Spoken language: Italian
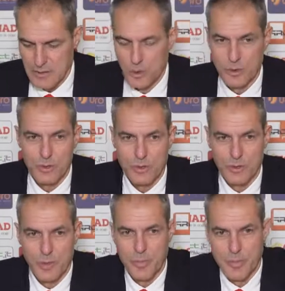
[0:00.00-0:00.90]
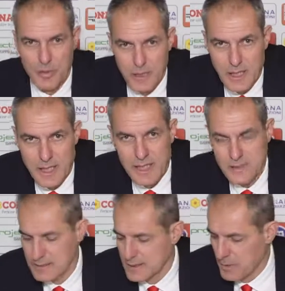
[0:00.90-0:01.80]
È molto cruda per noi
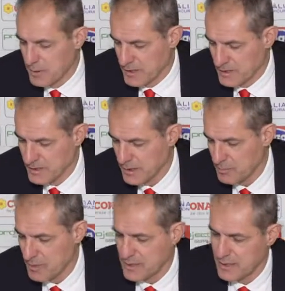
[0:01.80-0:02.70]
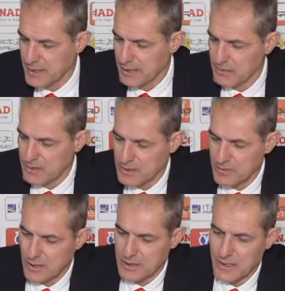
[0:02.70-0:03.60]
l'analisi della partita perché questa
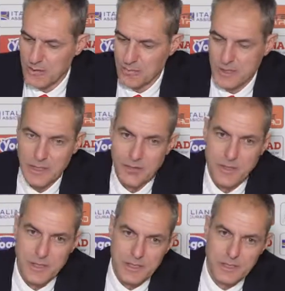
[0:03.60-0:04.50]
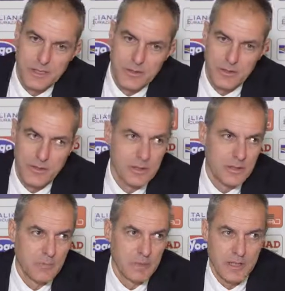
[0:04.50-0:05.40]
volta i numeri qualcosa dicono,
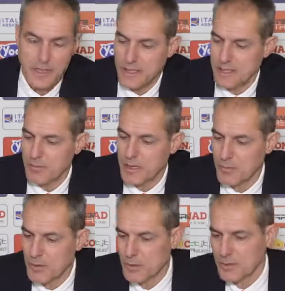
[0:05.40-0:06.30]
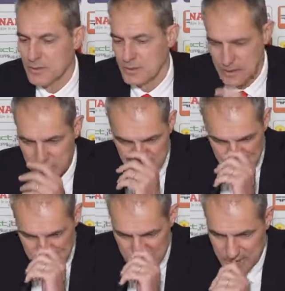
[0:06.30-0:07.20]
perché abbiamo,
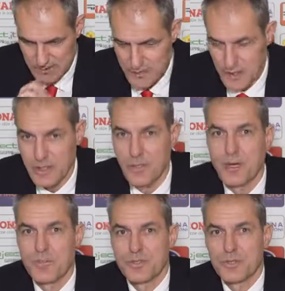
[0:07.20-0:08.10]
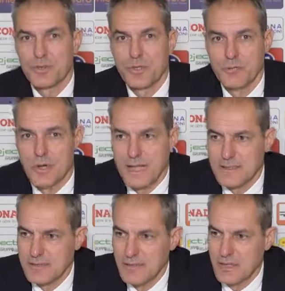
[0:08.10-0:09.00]
è vero che abbiamo preso più
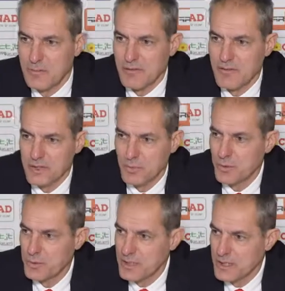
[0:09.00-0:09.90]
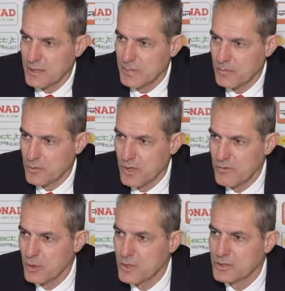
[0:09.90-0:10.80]
rimbalzi, è vero che abbiamo fatto più tiri, abbiamo una
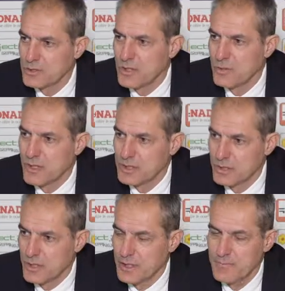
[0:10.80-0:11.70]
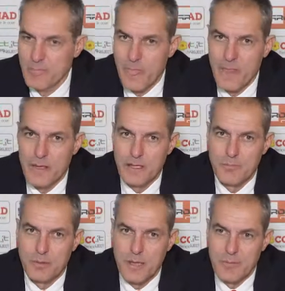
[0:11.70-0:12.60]
valutazione maggiore. Il
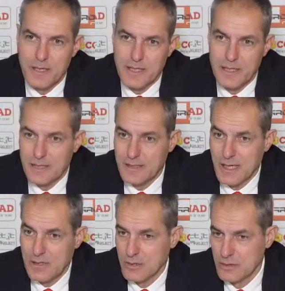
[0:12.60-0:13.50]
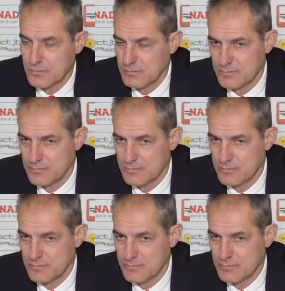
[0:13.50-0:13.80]
problema è che in attacco